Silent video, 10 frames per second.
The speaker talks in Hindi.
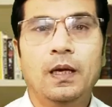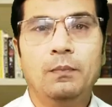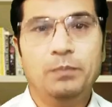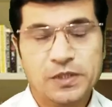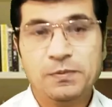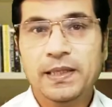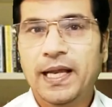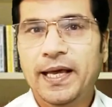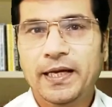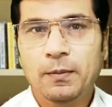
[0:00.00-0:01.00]
बिसमीम
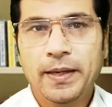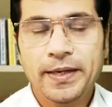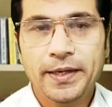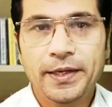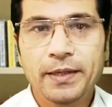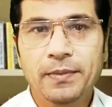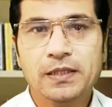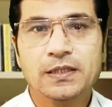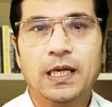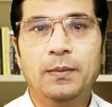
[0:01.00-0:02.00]
अल्लाम
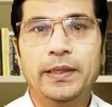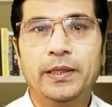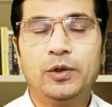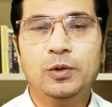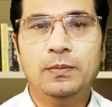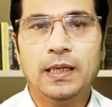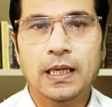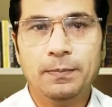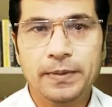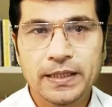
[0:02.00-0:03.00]

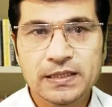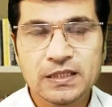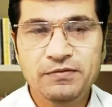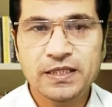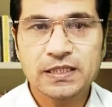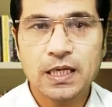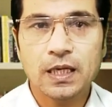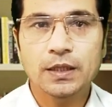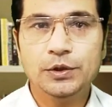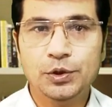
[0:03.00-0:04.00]
आप इजी वीज़ा
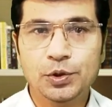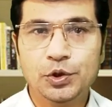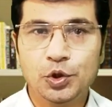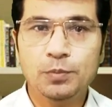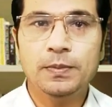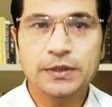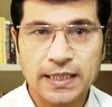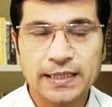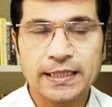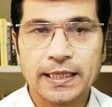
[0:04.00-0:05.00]
यूट्यूब
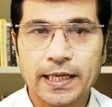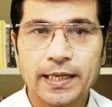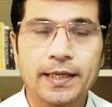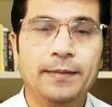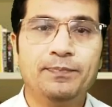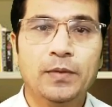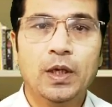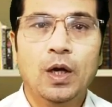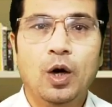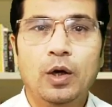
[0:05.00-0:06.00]
चैनल देख रहे हैं
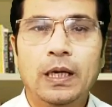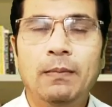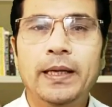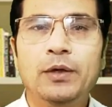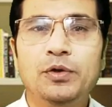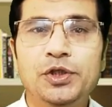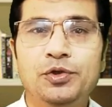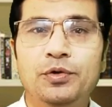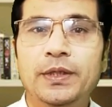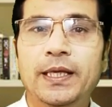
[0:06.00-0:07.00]
और हमारी कोशिश
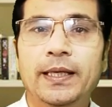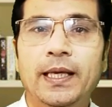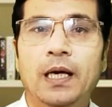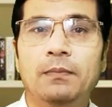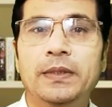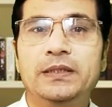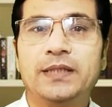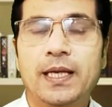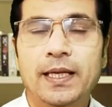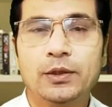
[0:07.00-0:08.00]
होती है कि हम इस
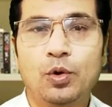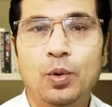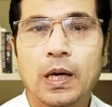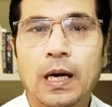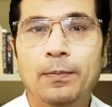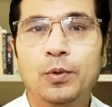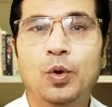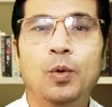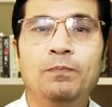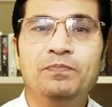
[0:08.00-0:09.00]
चैनल के थ्रू आपको
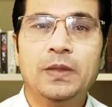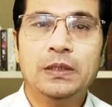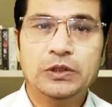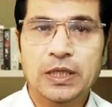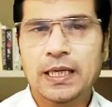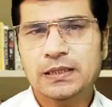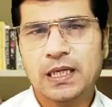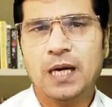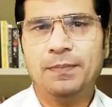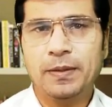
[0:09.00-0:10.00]
जहाँ
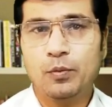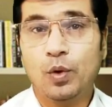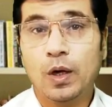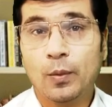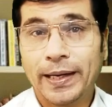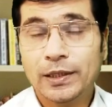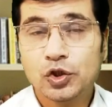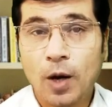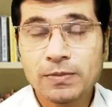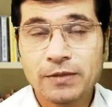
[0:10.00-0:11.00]
जहाँ पर वर्ल्ड वाइड
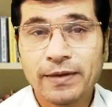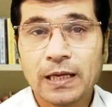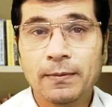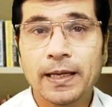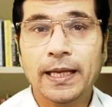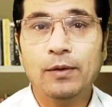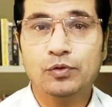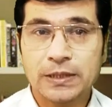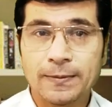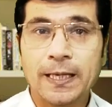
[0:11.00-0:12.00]
जॉब्स अवेलेबल हैं
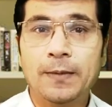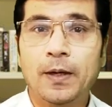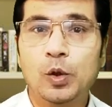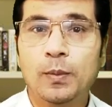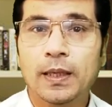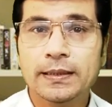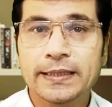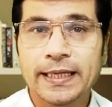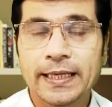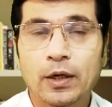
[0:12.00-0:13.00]
उसके बारे में मालूम
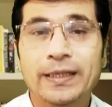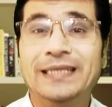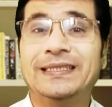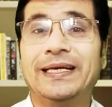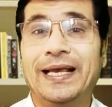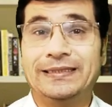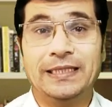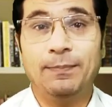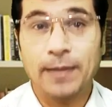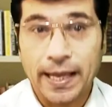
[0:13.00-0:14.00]
दें किससे कैसे
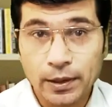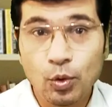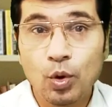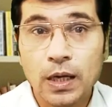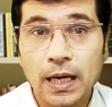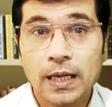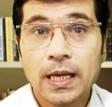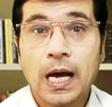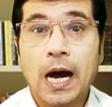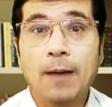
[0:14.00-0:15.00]
अप्लाई होगा
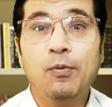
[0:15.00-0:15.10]
आप